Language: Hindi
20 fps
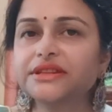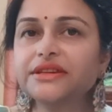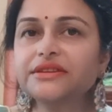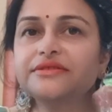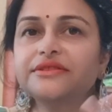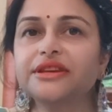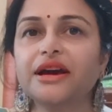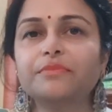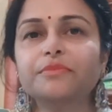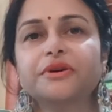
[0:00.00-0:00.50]
हैं
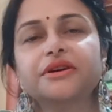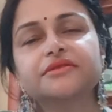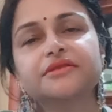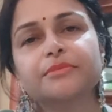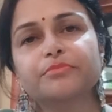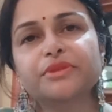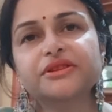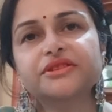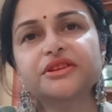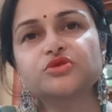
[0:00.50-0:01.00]
इससे आपका
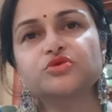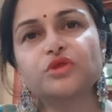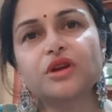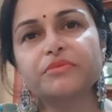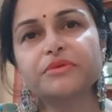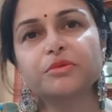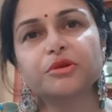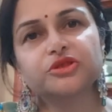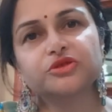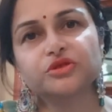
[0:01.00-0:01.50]
सिंपल सा जूड़ा
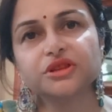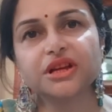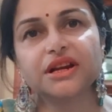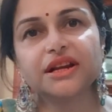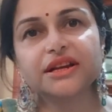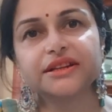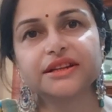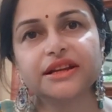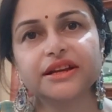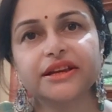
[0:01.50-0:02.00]
भी बहुत सुंदर
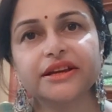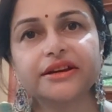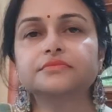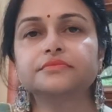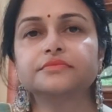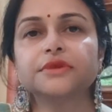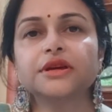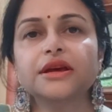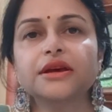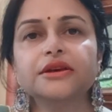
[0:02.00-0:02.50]
लगने लगेगा
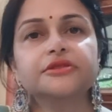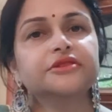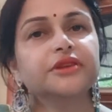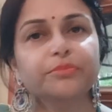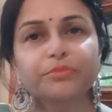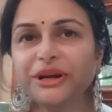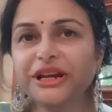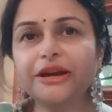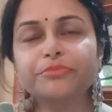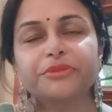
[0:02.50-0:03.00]

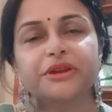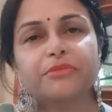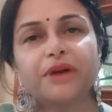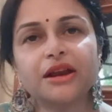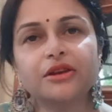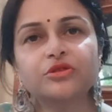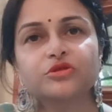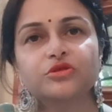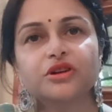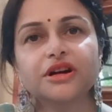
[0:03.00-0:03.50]
सिंपली अपने
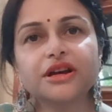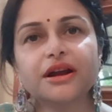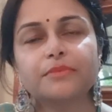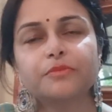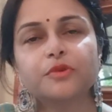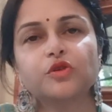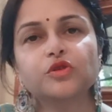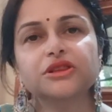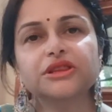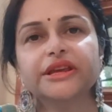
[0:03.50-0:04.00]
बालों को अगर
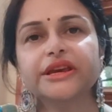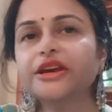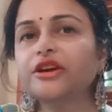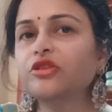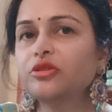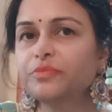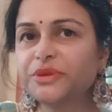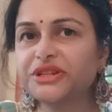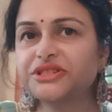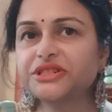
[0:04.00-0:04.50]
आप खोलते हैं
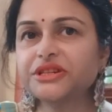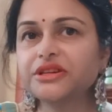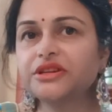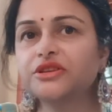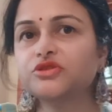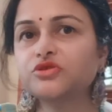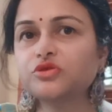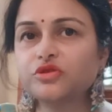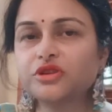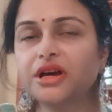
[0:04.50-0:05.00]
और पीछे
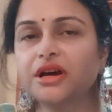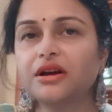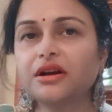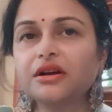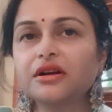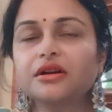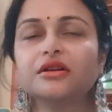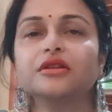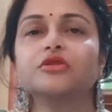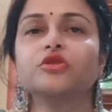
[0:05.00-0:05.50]
छोटा
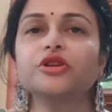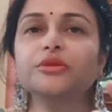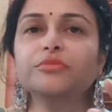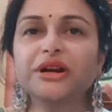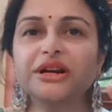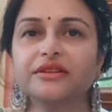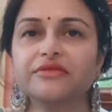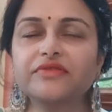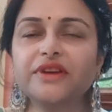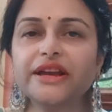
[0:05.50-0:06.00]
कोई
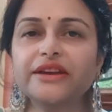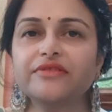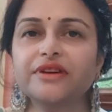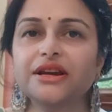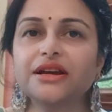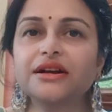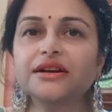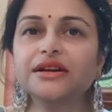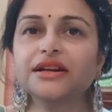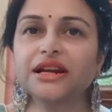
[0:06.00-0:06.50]
बटरफ्लाई
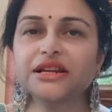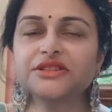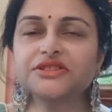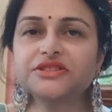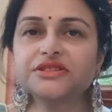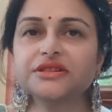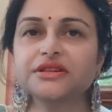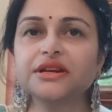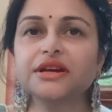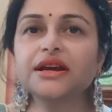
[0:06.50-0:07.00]
वाला
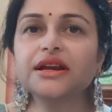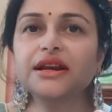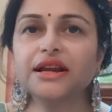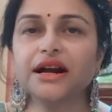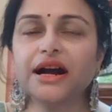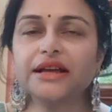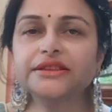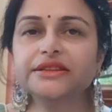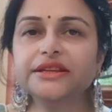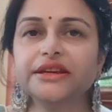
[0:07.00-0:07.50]
क्लच
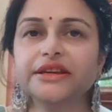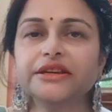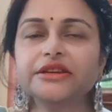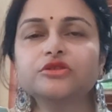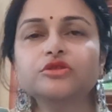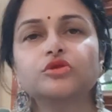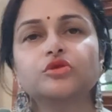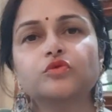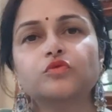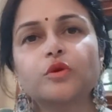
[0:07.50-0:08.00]
लगाते
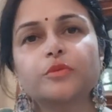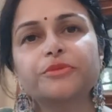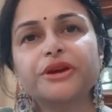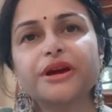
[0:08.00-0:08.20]
हैं तो वो भी